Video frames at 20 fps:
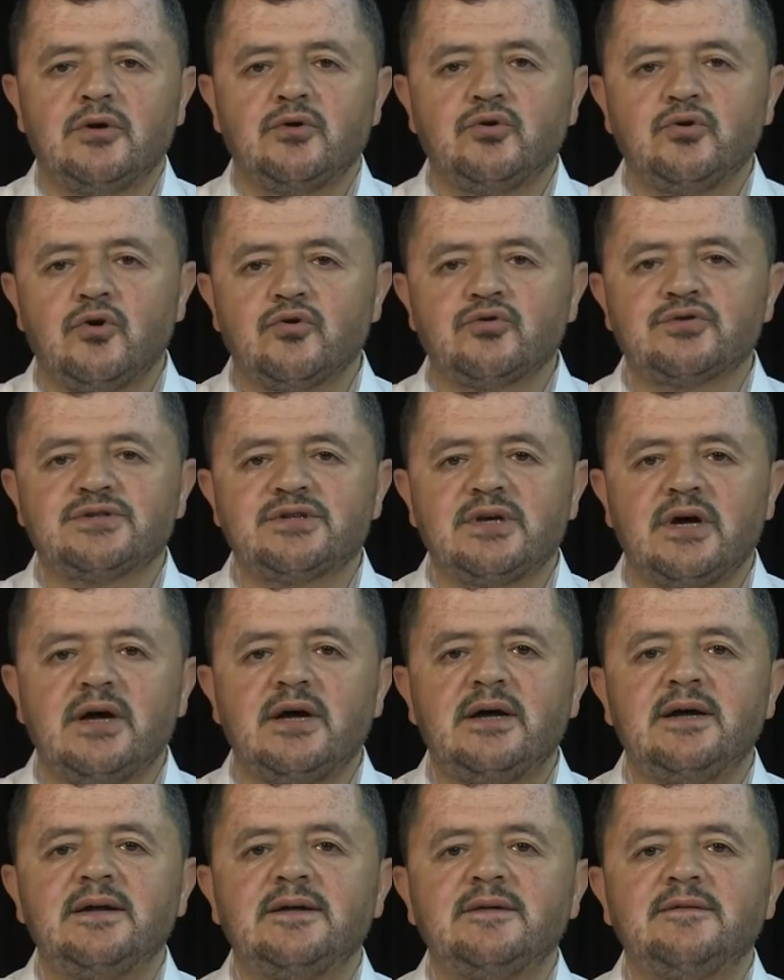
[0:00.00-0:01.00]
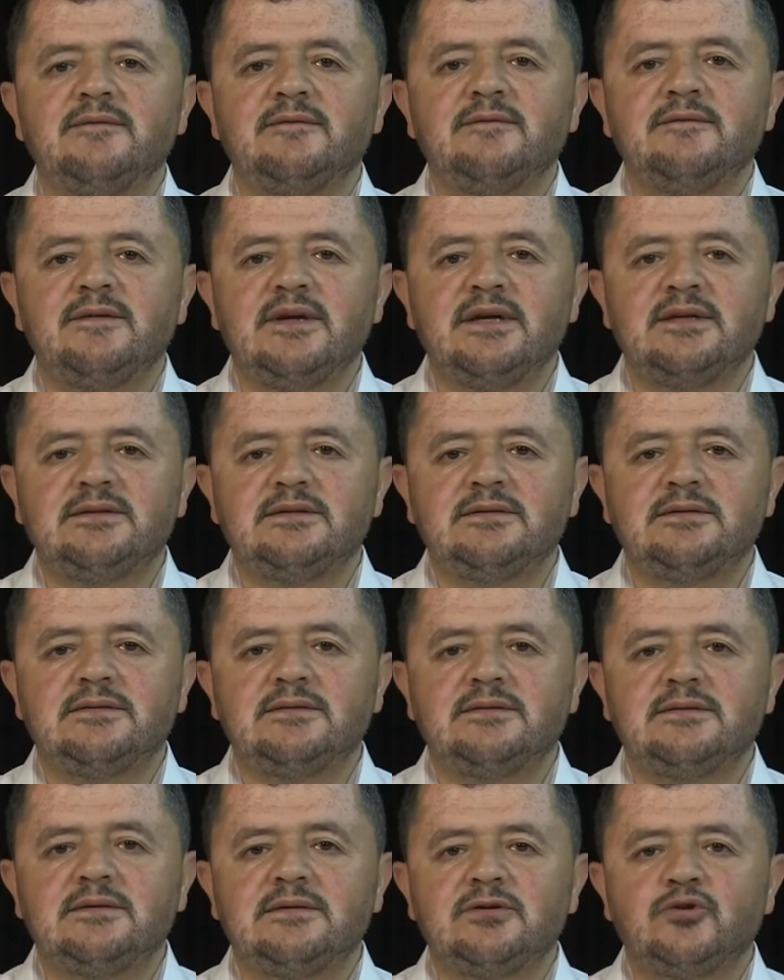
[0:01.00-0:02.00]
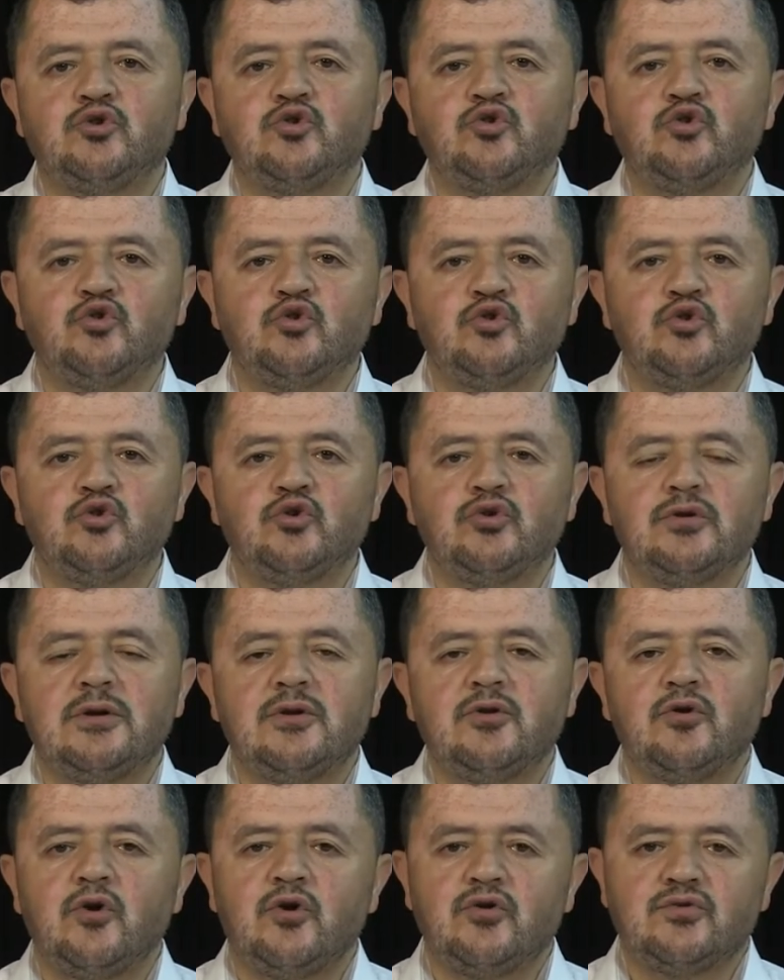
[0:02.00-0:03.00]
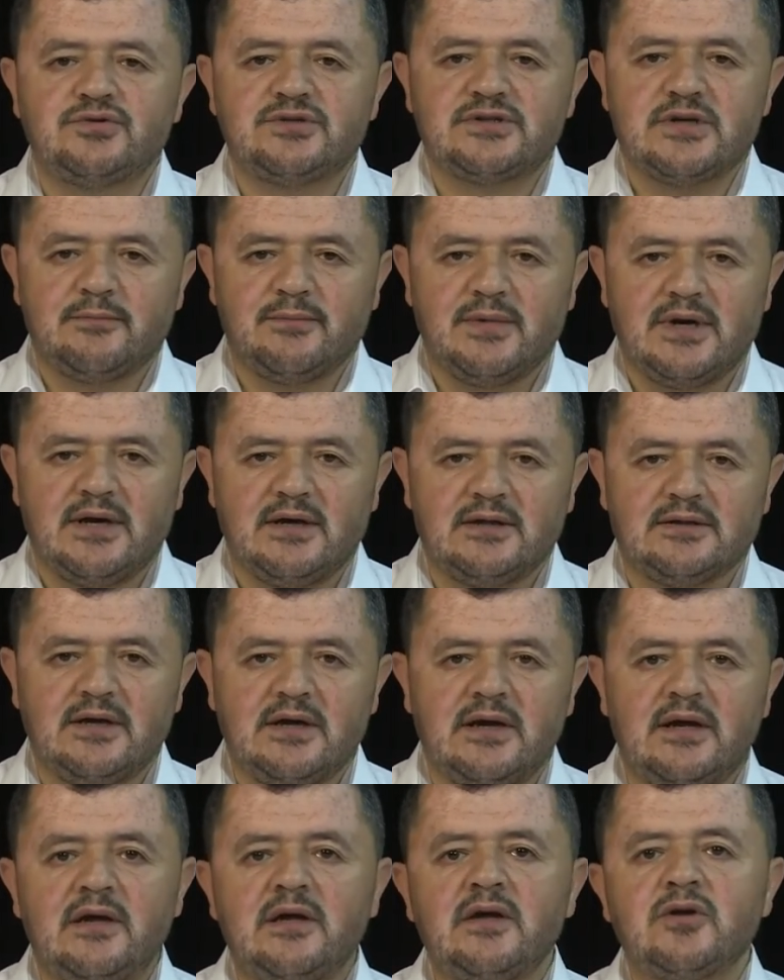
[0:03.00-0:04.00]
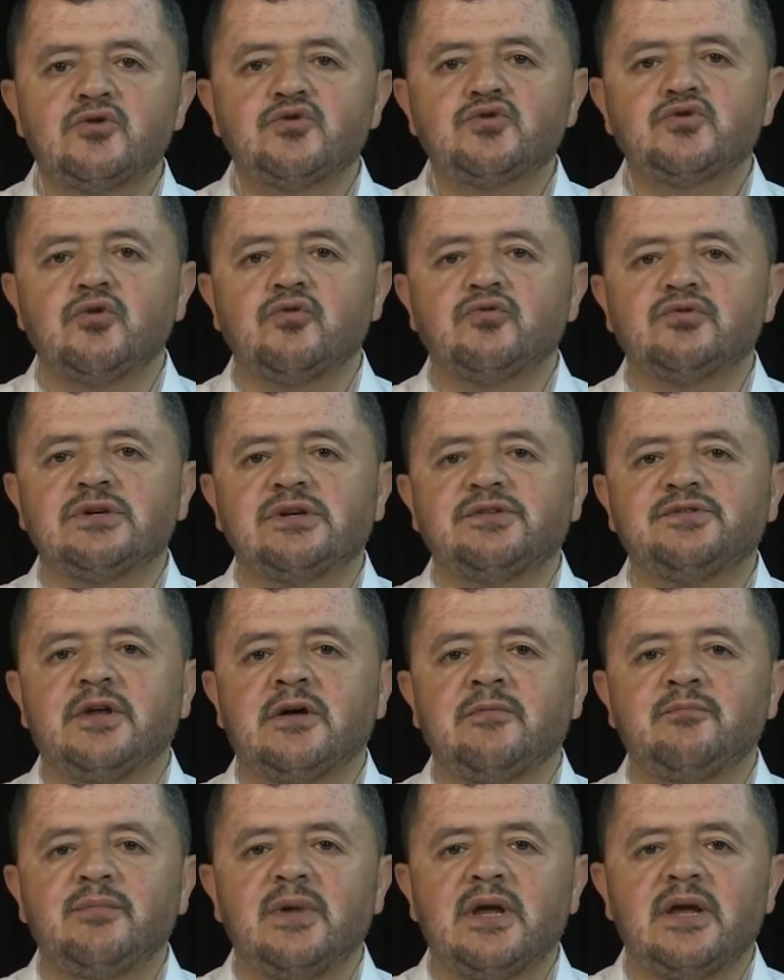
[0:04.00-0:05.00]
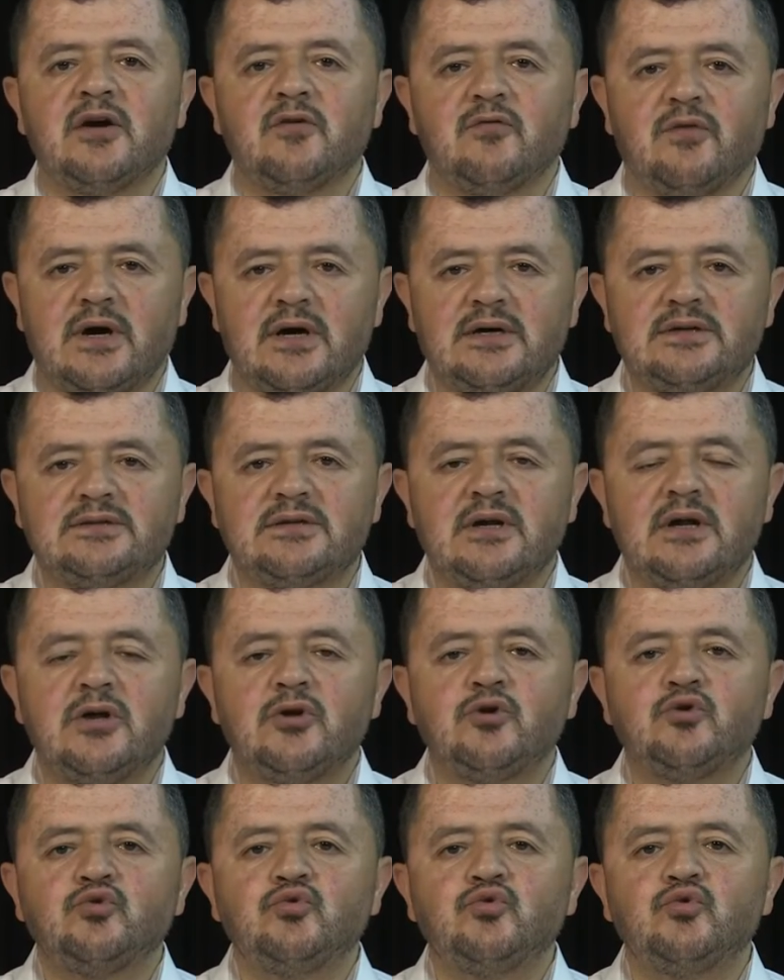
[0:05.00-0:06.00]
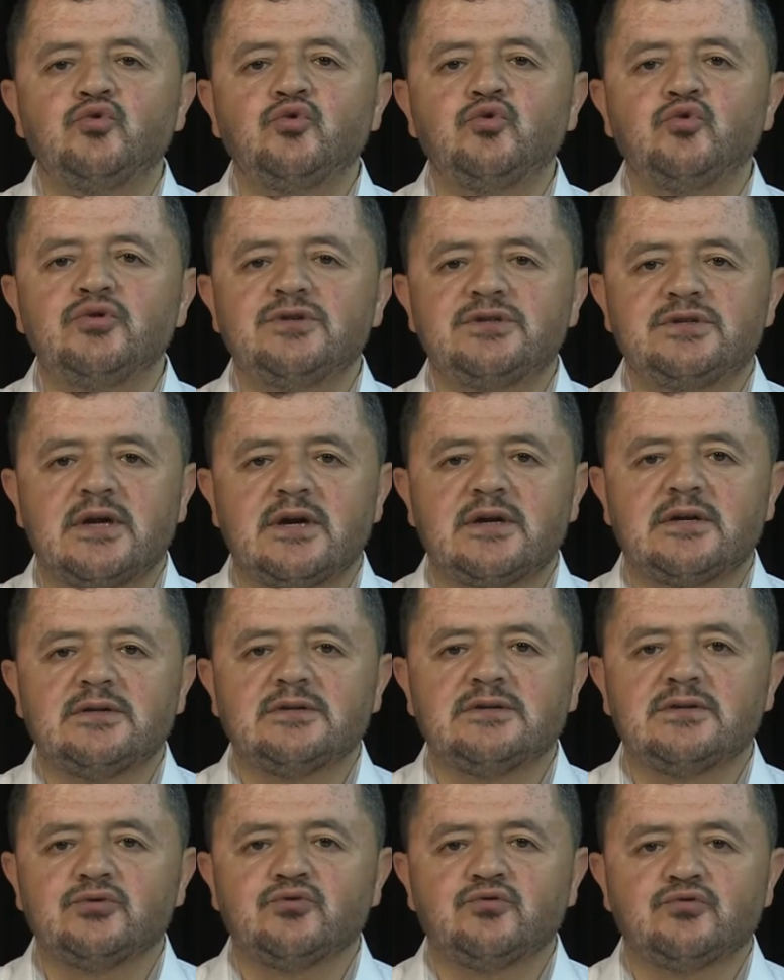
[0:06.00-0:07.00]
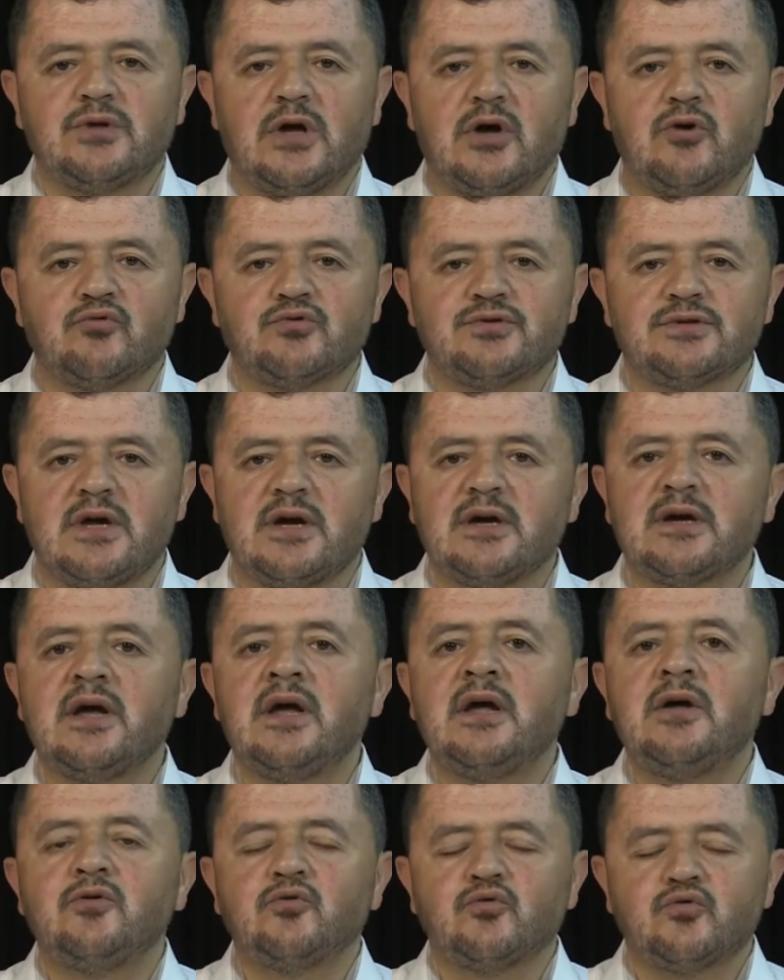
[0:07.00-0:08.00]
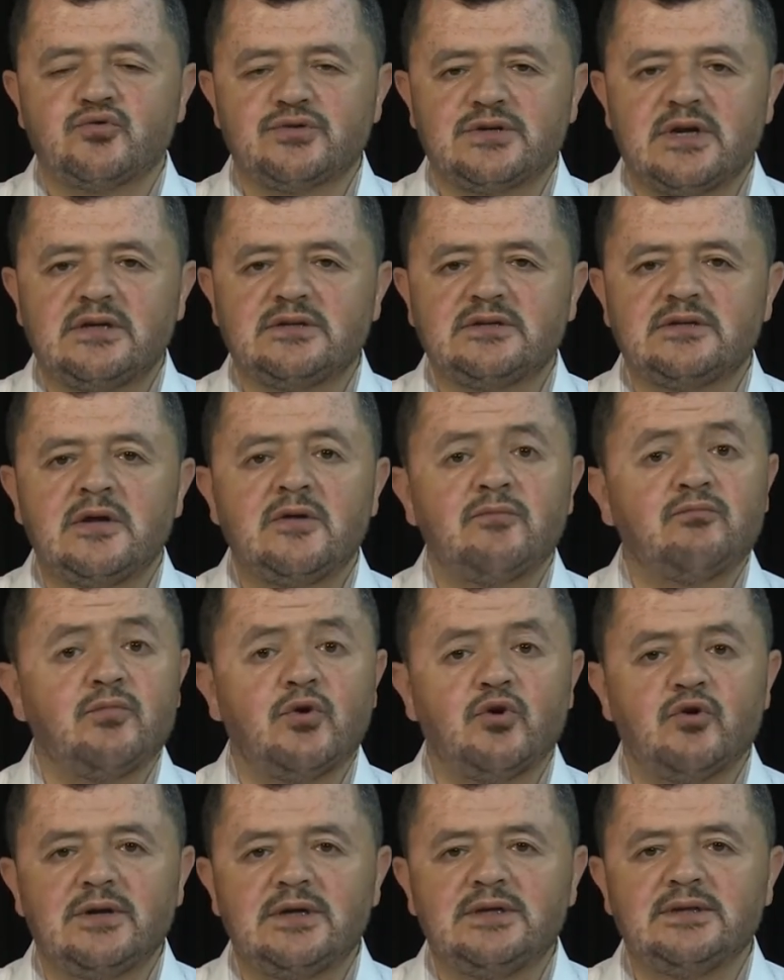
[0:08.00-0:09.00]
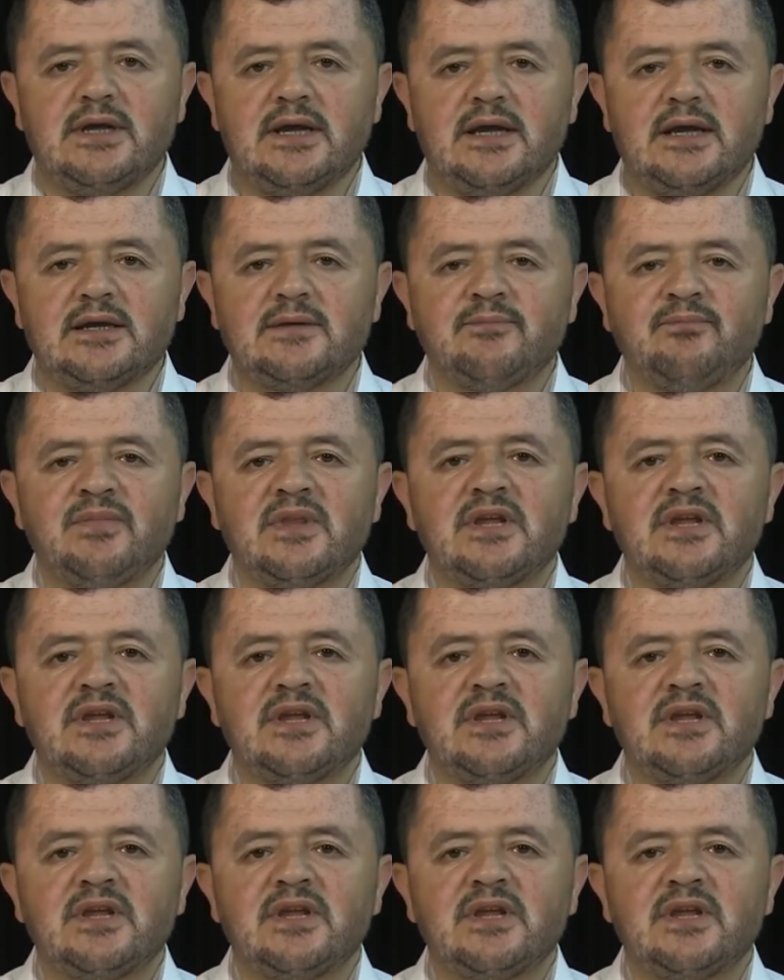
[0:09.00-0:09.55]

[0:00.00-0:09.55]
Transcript: Yoksa fit du önce bağla, sonra dammeye var. Du şeklinde dudağı uzak, uzak böyle değil.